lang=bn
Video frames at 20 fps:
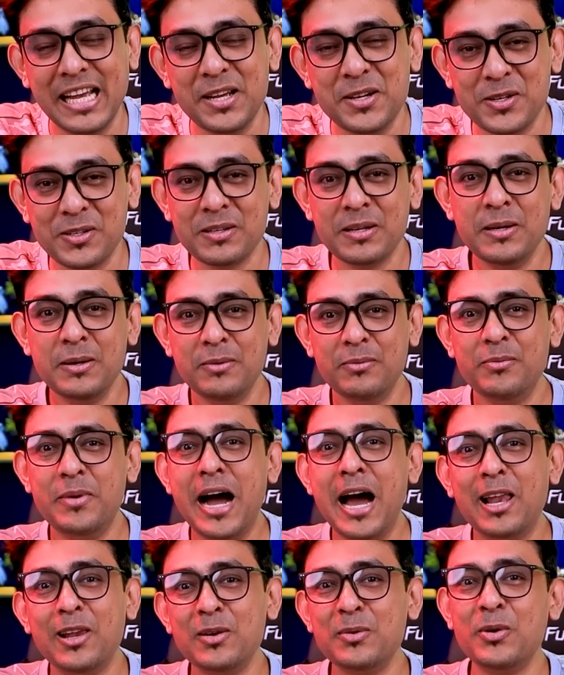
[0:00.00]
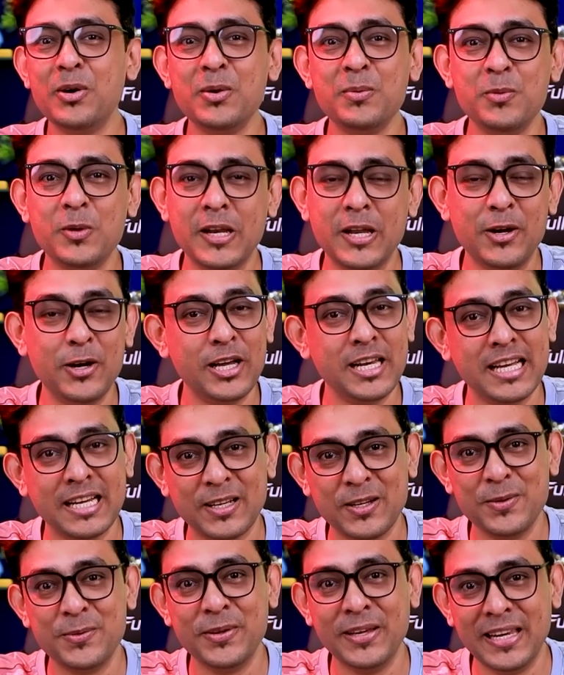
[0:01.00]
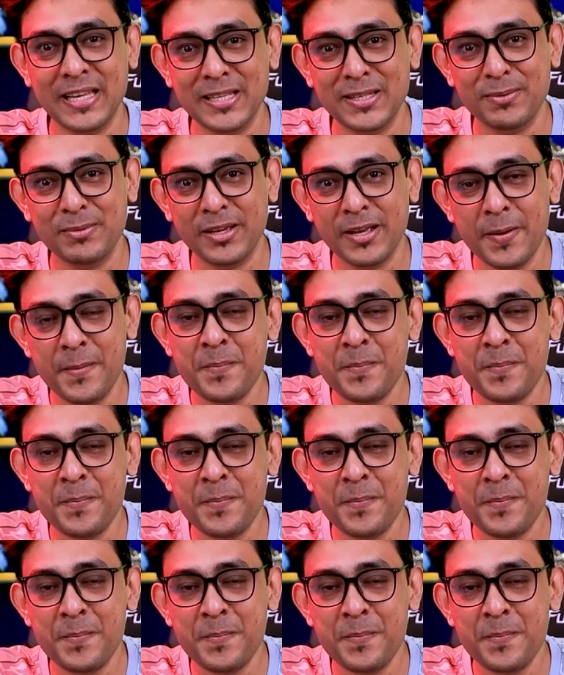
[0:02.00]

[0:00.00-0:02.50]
যাই হোক ভালো ফোন মনে হয় না কেউ ফেলে দিবে